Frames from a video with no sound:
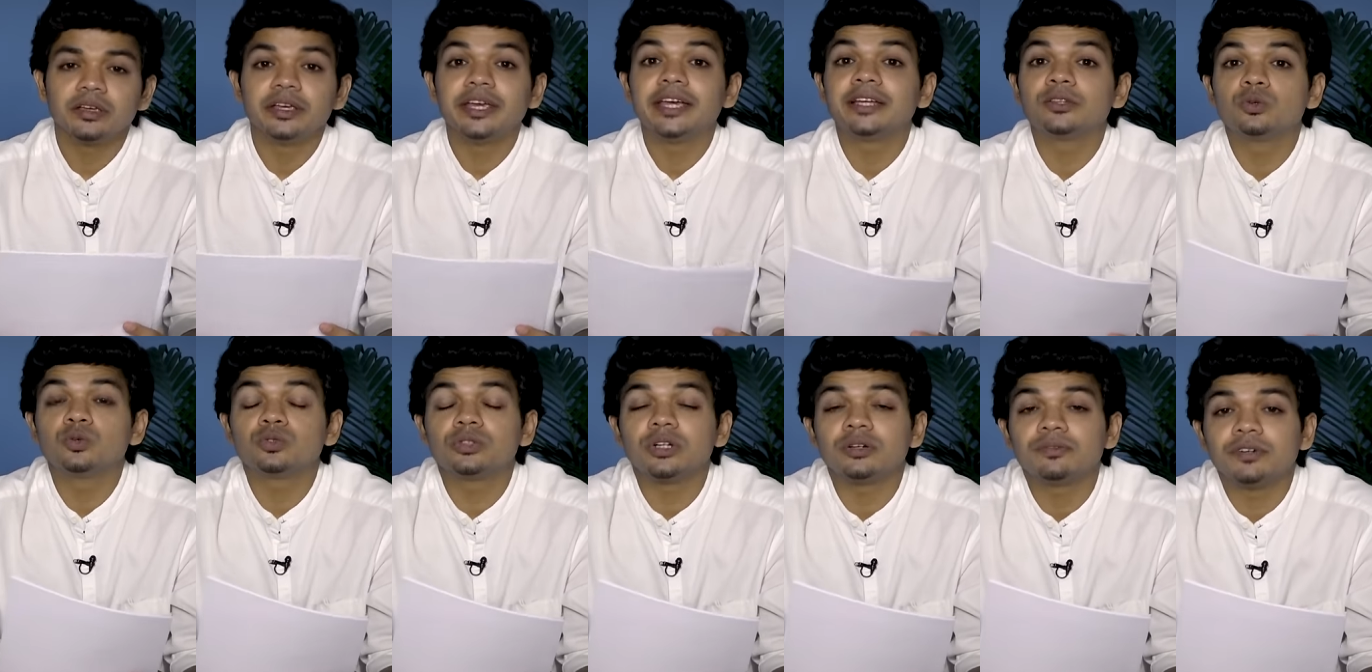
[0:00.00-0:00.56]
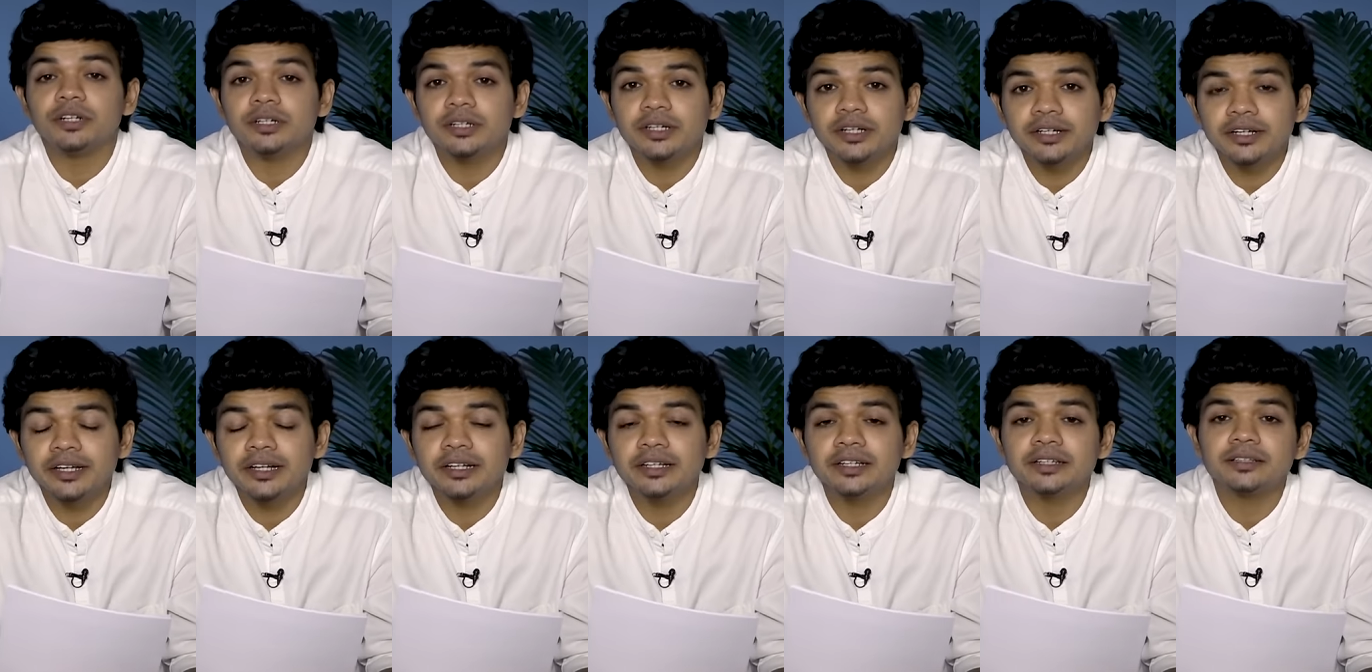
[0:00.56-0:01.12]
एक दूसरा वर्कर
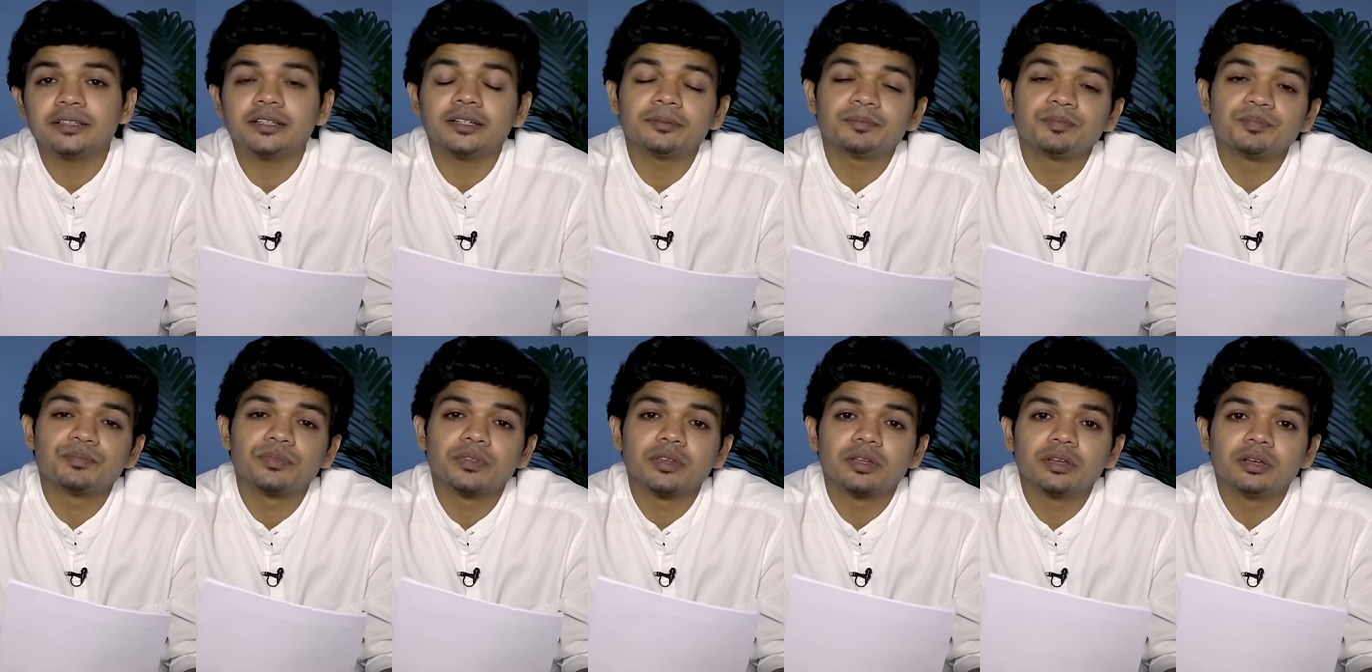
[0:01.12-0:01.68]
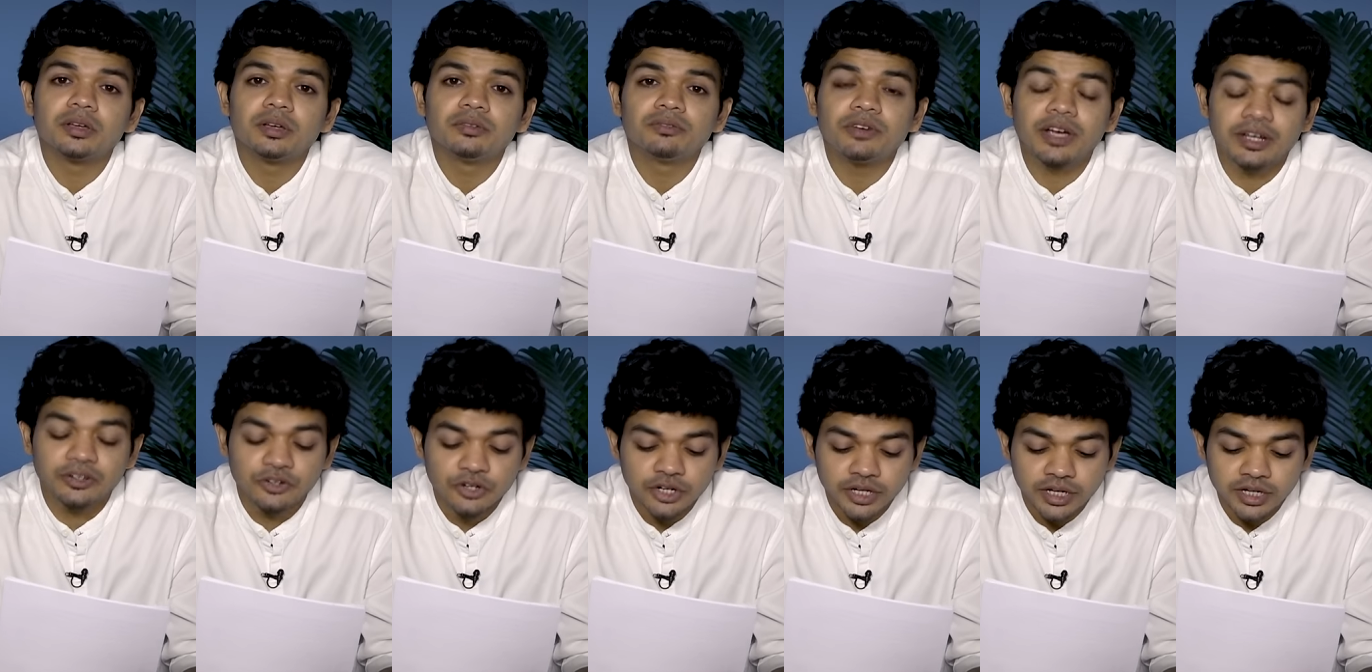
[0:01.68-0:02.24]
के लिए था
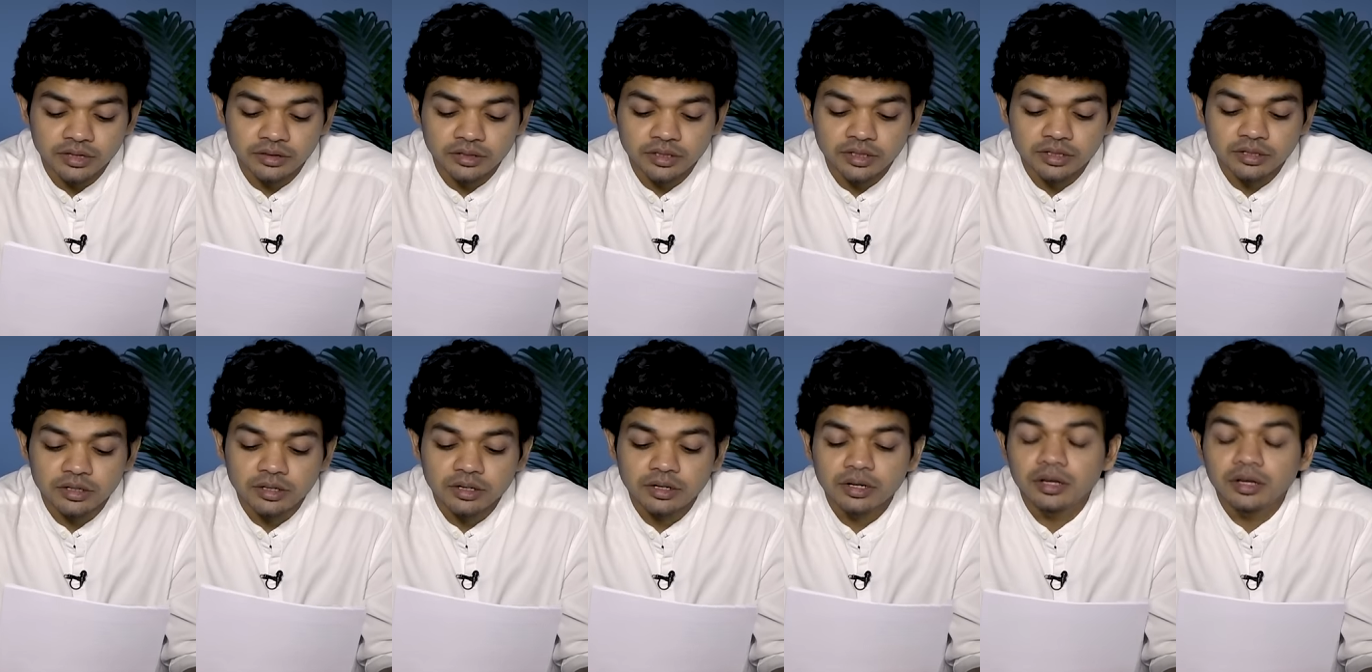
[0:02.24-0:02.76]
फैक्ट्री के अंदर